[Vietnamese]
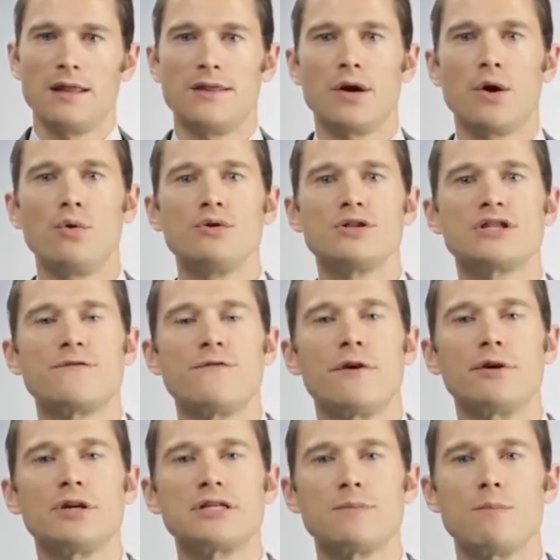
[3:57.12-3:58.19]
Cho dù có
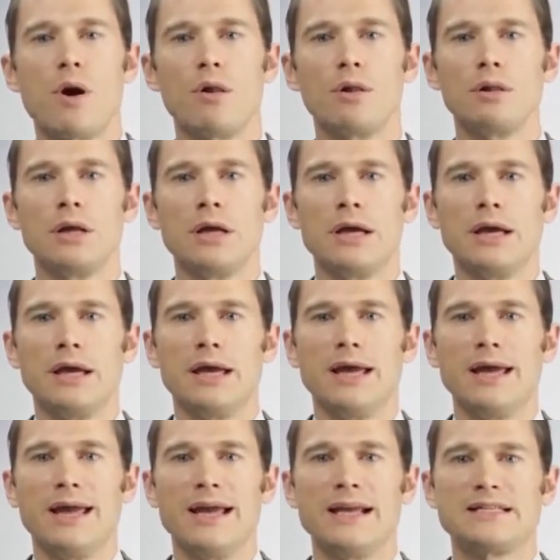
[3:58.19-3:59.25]
kích thước nhỏ, nhưng
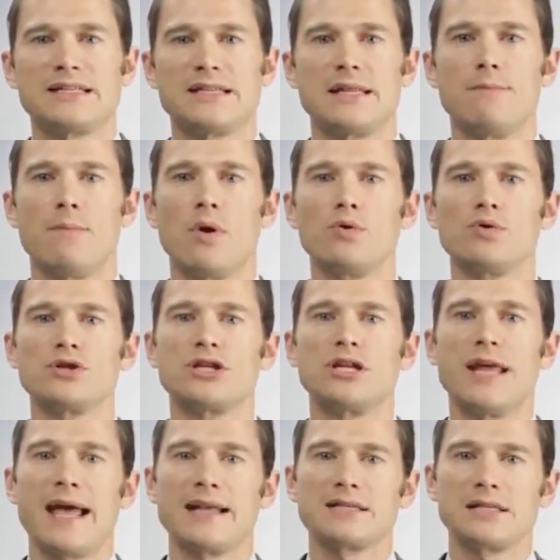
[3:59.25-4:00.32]
điểm vàng có mật
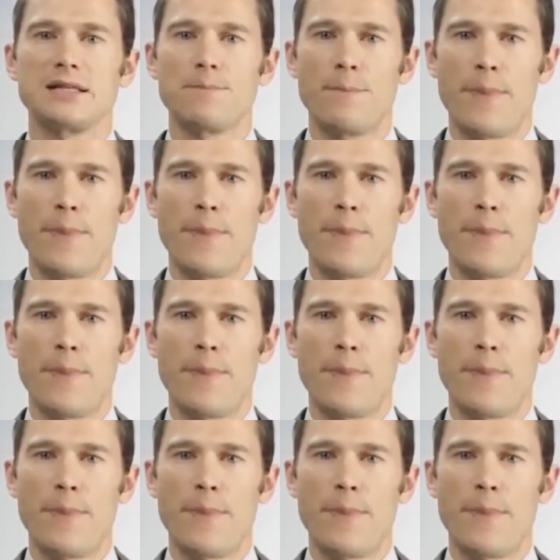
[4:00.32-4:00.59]
độ các tế